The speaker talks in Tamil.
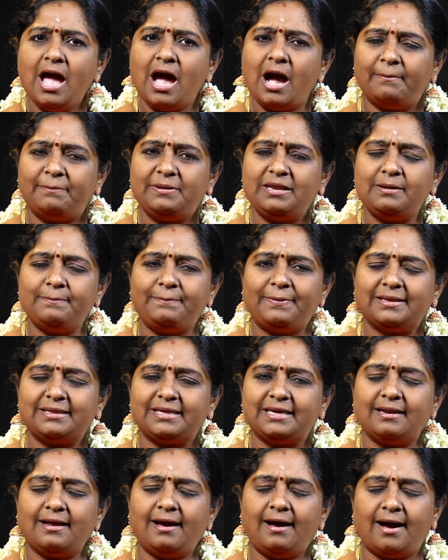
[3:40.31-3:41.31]
அப்படின்னு
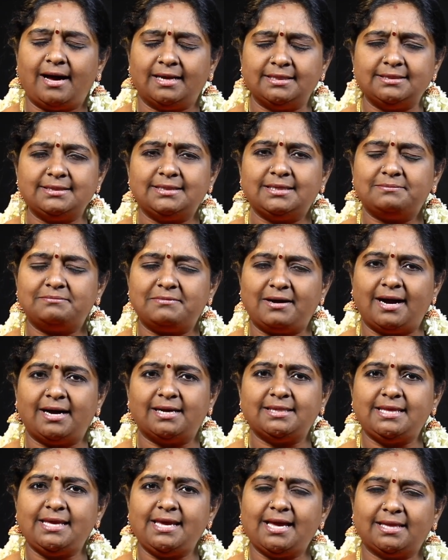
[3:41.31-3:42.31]
பார்த்தீங்கன்னா அந்தம்
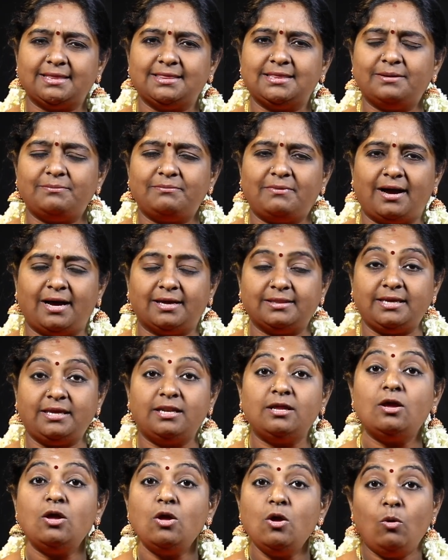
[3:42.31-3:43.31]
ஆதி அந்தம் ஆதின்னு